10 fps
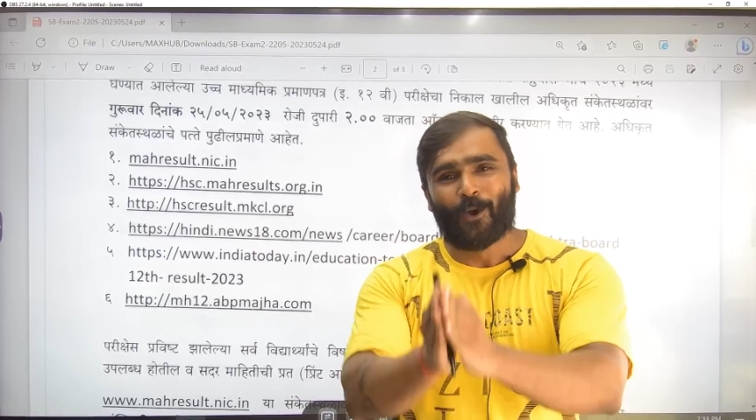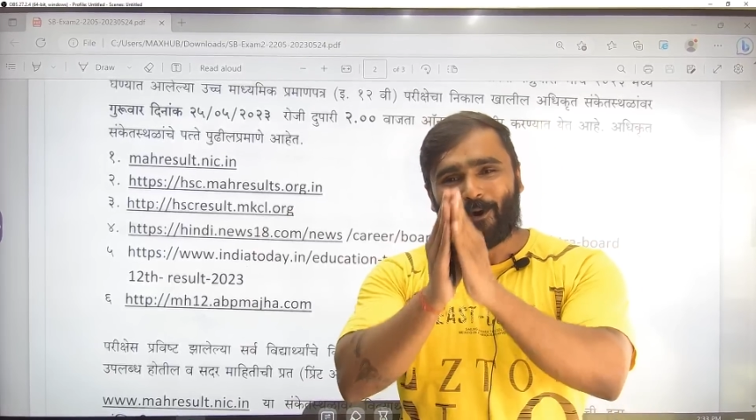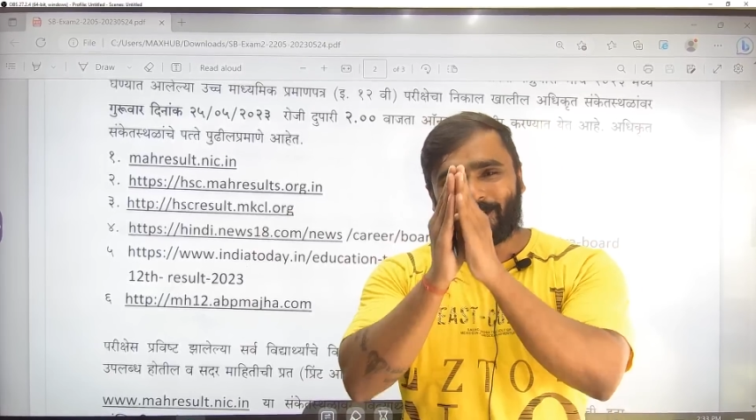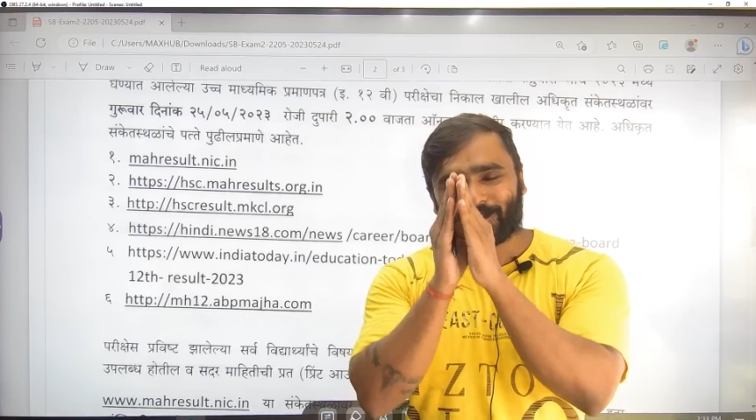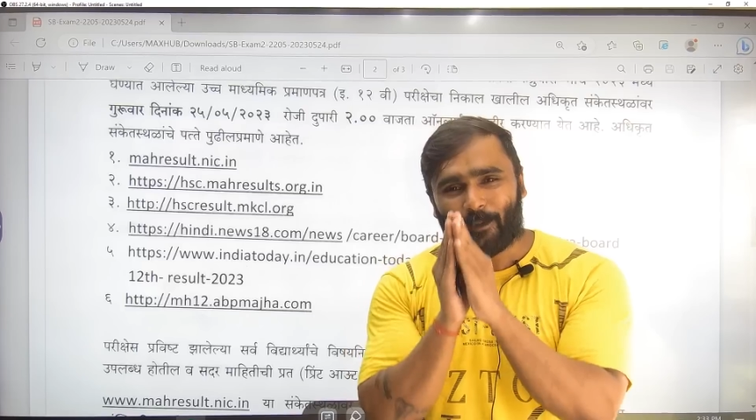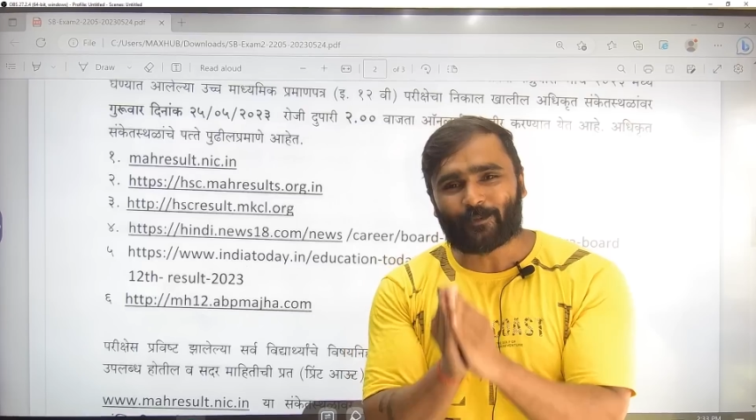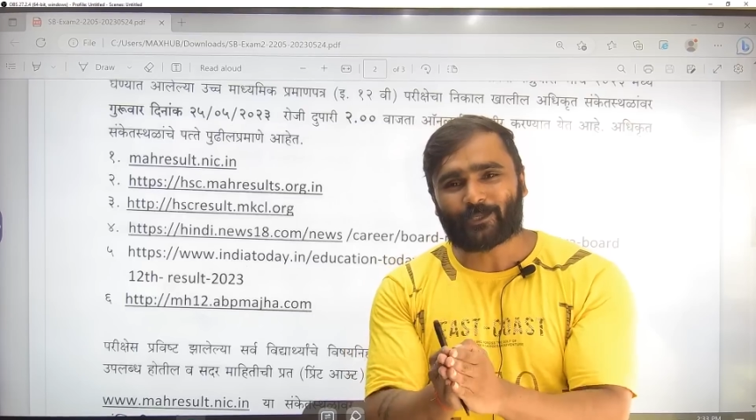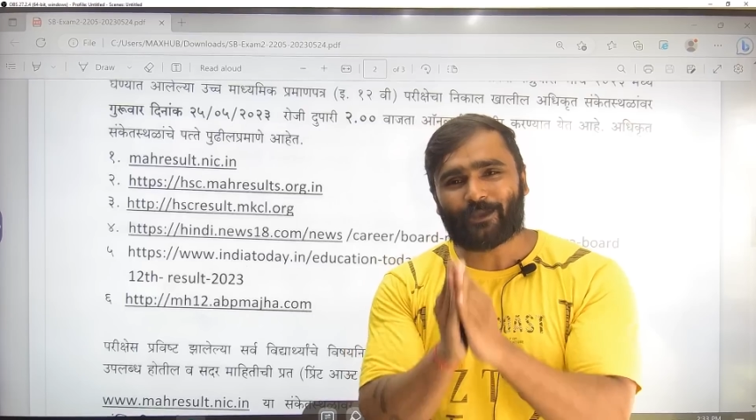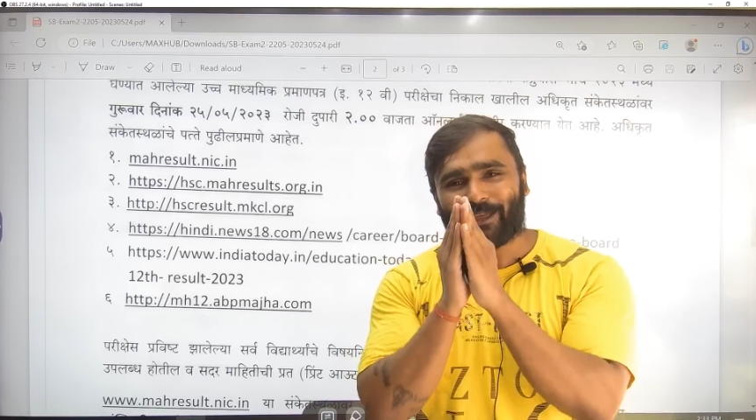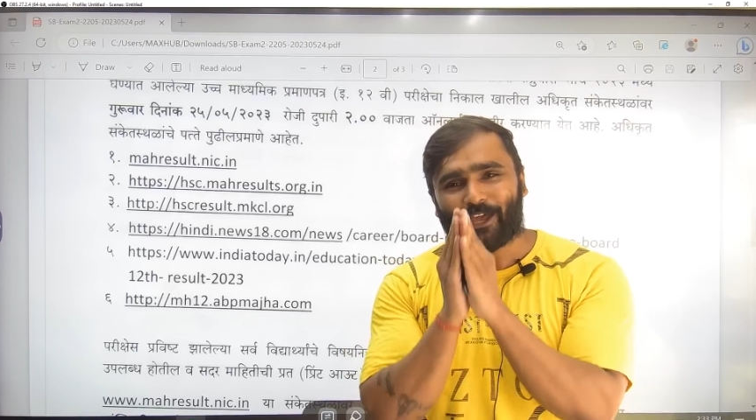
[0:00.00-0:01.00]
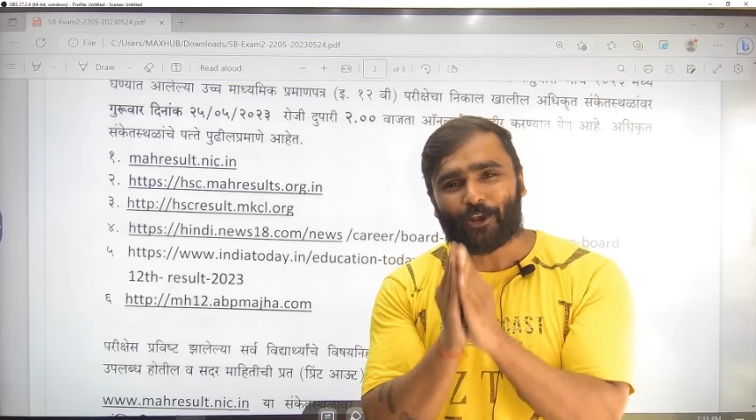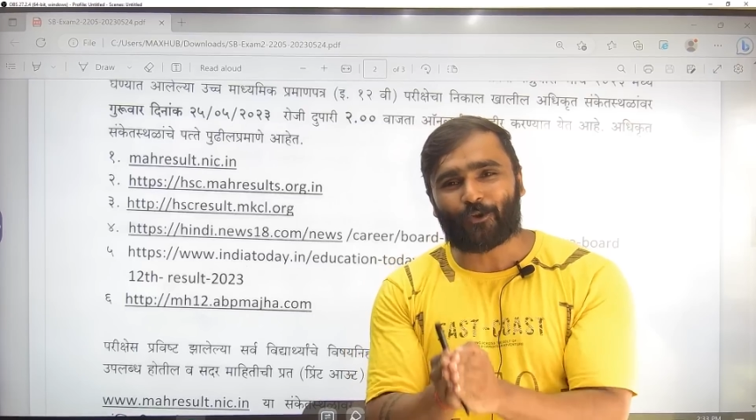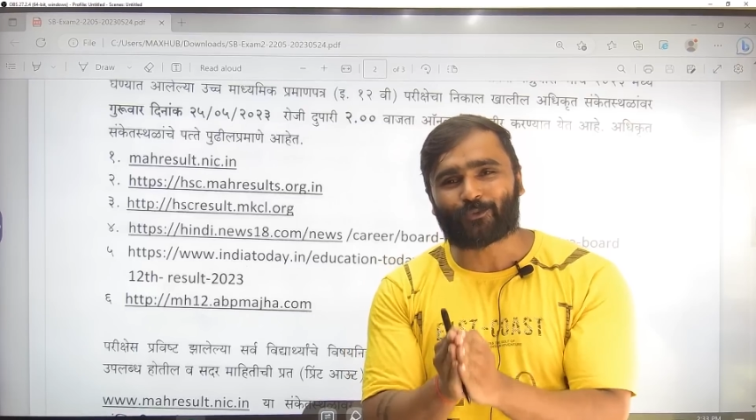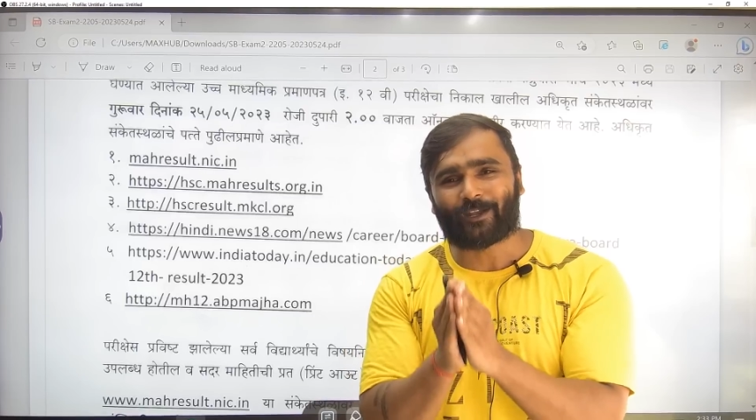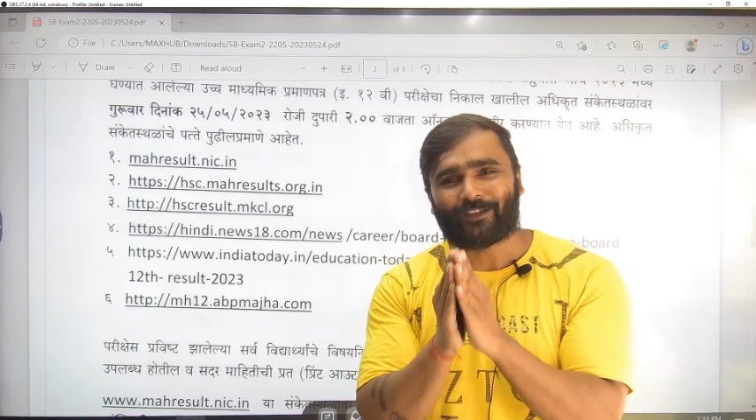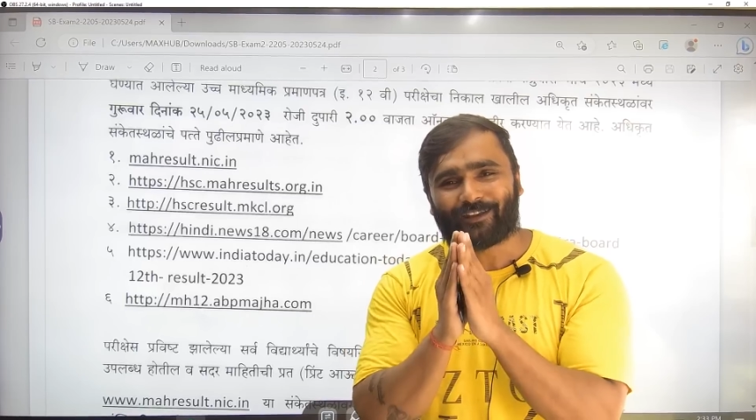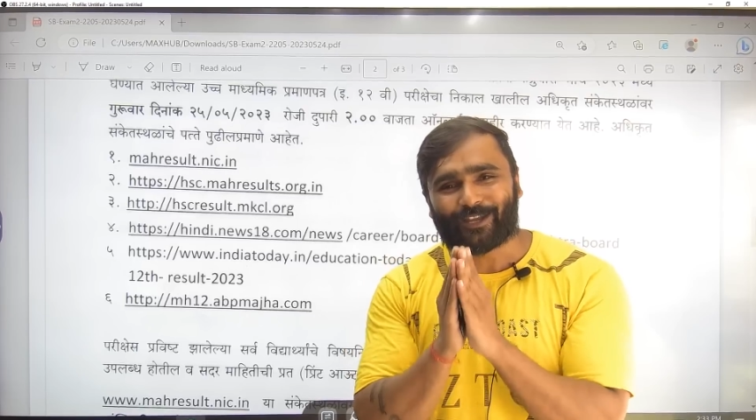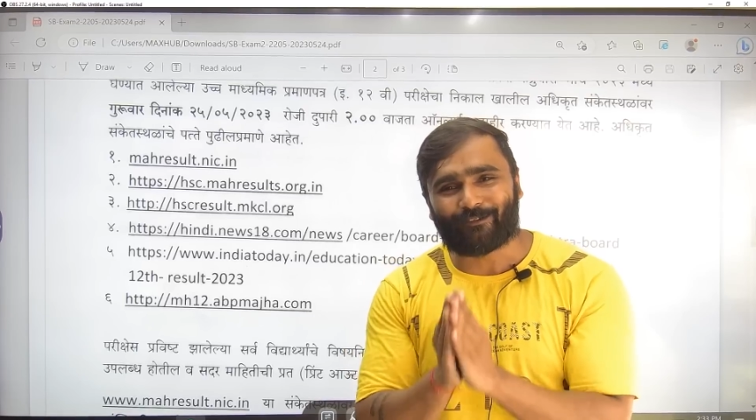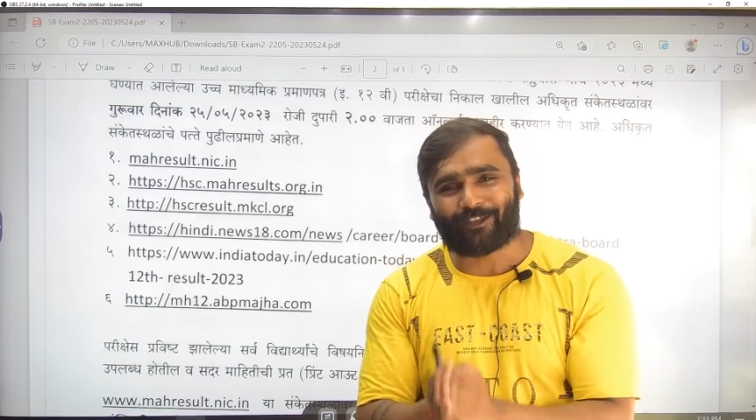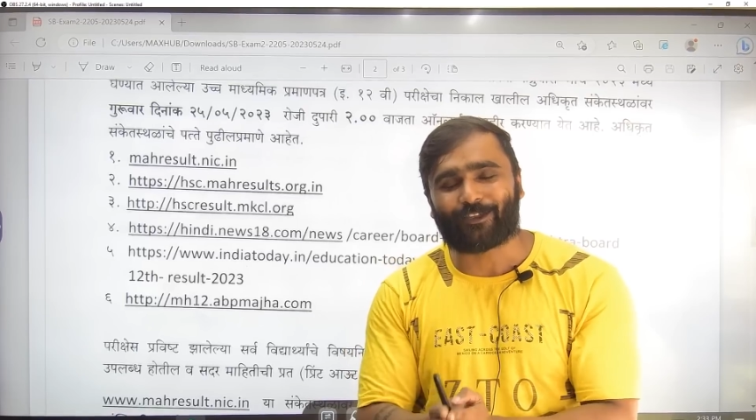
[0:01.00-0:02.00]
और सबसे पहले अनाउंसमेंट
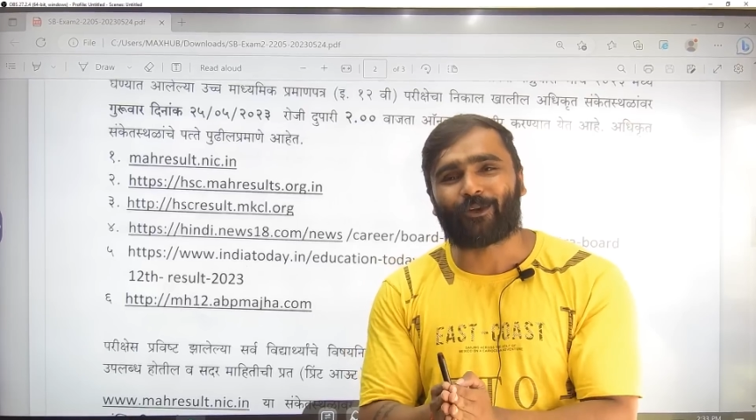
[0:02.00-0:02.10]
करने वाले